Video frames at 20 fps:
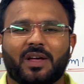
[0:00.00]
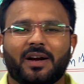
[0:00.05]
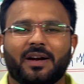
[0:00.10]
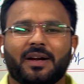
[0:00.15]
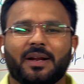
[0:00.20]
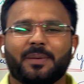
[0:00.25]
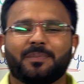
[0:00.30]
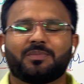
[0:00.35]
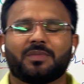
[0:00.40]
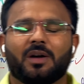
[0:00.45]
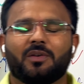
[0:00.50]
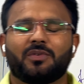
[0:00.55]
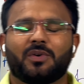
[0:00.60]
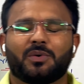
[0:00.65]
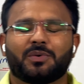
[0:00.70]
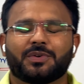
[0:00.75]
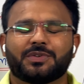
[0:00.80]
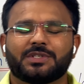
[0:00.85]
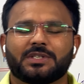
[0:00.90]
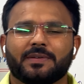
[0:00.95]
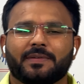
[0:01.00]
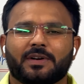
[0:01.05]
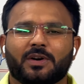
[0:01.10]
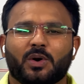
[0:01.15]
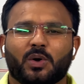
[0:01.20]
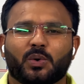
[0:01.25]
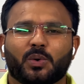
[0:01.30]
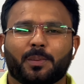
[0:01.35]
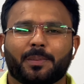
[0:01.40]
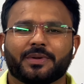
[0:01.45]
Reddy. I found a CV to
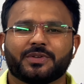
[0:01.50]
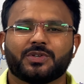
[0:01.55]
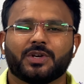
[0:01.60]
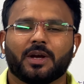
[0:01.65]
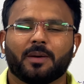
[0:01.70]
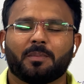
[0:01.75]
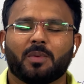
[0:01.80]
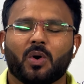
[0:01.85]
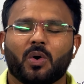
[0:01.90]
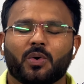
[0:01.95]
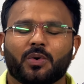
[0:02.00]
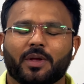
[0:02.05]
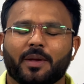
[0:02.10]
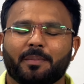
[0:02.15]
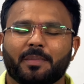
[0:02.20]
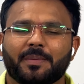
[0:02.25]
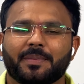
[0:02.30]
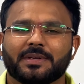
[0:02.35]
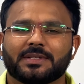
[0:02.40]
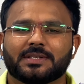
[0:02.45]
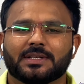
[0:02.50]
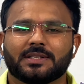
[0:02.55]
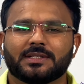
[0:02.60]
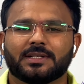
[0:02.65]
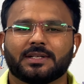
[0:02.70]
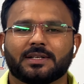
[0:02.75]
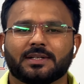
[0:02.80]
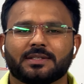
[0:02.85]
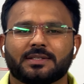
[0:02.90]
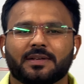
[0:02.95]
Dr. Prich. I am from MBBS
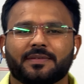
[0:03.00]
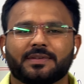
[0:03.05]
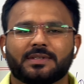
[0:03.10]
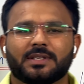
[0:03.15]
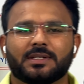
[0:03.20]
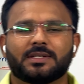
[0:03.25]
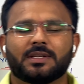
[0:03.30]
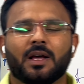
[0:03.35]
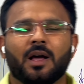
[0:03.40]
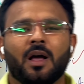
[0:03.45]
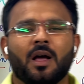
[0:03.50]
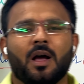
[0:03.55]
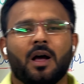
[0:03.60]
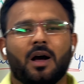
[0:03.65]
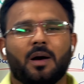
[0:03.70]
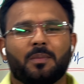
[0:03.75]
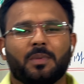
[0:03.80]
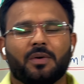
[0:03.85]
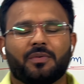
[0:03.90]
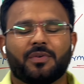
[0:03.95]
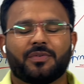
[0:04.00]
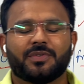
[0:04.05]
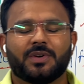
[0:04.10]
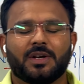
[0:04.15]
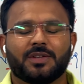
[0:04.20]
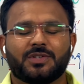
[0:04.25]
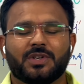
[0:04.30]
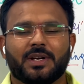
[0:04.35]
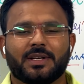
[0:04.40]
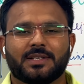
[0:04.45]
Consultant Services. I'm a professional
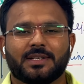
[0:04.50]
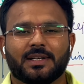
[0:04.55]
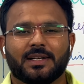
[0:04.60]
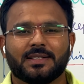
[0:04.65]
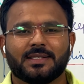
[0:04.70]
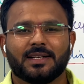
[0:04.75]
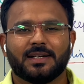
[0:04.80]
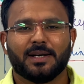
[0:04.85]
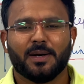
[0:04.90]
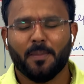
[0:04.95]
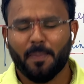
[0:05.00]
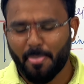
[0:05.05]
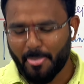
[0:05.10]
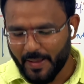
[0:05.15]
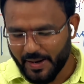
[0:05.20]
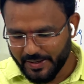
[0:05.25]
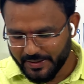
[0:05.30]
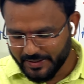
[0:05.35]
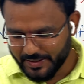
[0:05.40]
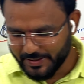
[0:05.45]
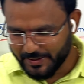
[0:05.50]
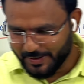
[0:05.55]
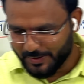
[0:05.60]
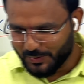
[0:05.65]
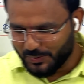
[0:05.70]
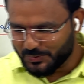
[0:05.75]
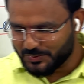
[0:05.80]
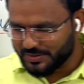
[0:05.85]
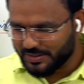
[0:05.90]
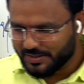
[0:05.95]
education consultant and career
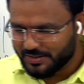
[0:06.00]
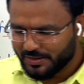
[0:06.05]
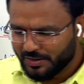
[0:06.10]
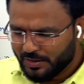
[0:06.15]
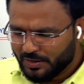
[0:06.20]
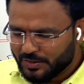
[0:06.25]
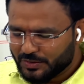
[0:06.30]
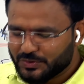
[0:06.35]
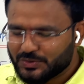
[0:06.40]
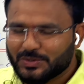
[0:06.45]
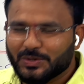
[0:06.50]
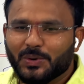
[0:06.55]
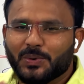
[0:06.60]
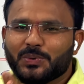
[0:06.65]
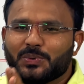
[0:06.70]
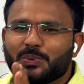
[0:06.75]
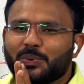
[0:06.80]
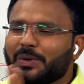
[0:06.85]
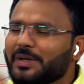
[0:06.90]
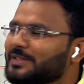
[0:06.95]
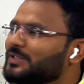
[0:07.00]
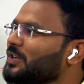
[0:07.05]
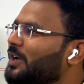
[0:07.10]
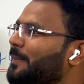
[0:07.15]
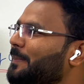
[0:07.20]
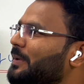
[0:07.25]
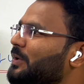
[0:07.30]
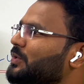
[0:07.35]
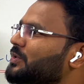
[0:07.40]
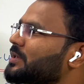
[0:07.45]
counselor. సో టుడేస్
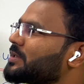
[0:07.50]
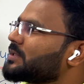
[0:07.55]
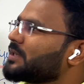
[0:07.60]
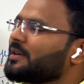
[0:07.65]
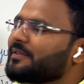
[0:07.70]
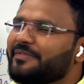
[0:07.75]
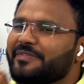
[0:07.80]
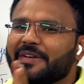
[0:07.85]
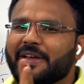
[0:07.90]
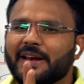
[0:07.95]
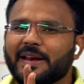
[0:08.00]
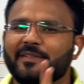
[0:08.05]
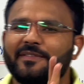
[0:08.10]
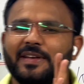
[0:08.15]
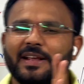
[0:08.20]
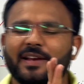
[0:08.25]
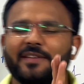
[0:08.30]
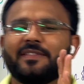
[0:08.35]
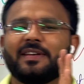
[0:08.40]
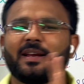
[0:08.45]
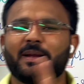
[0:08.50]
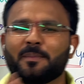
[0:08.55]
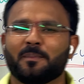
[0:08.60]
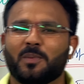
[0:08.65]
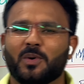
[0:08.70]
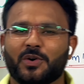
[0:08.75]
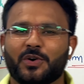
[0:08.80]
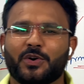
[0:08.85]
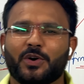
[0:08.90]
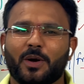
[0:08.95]
టాపిక్ వస్తే సార్ వెరీ వెరీ వెరీ
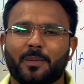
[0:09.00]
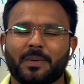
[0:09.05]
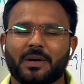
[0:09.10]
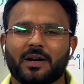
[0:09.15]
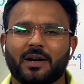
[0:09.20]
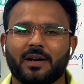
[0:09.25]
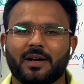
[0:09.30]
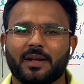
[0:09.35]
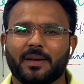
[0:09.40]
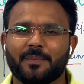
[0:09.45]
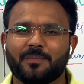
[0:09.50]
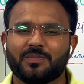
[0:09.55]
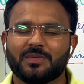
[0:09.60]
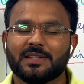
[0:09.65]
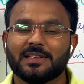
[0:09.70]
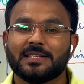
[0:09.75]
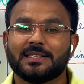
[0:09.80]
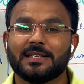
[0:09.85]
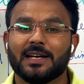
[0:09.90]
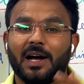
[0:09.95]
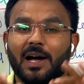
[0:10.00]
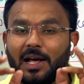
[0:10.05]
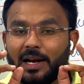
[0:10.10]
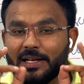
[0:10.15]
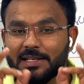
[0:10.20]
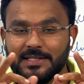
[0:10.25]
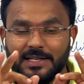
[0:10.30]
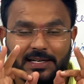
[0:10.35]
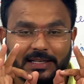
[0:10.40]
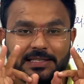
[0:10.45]
ఇంపార్టెంట్ టాపిక్ అండి చాలా
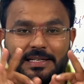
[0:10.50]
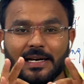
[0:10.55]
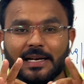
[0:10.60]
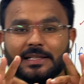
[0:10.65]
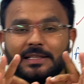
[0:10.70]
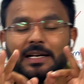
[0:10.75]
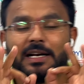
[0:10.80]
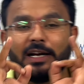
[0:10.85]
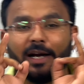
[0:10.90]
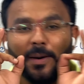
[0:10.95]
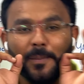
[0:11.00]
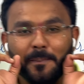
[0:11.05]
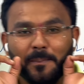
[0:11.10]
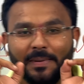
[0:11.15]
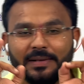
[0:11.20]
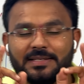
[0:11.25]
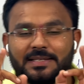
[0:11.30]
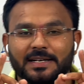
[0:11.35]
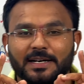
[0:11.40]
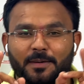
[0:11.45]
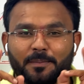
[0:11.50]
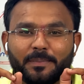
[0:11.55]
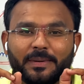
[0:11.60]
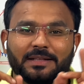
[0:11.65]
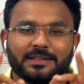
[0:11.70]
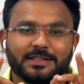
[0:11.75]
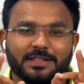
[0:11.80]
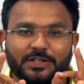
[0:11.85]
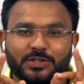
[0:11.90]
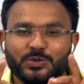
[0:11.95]
చాలా జాగ్రత్తగా కంపల్సరీగా
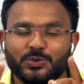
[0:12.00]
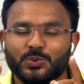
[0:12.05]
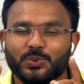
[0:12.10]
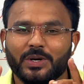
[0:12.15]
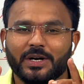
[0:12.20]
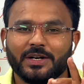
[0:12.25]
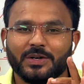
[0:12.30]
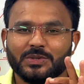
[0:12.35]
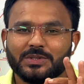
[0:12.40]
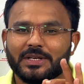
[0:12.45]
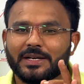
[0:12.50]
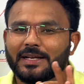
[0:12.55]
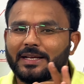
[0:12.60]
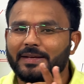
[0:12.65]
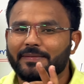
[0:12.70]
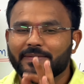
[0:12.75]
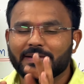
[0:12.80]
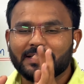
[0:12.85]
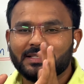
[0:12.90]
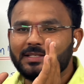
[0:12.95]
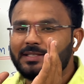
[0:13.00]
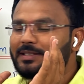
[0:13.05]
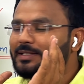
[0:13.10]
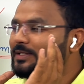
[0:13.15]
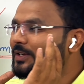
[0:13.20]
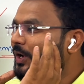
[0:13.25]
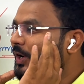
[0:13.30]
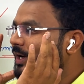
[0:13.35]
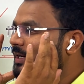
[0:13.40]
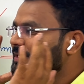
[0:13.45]
ప్రతి స్టూడెంట్ సరికి ఇది
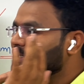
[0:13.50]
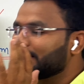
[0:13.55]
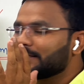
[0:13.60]
చాలా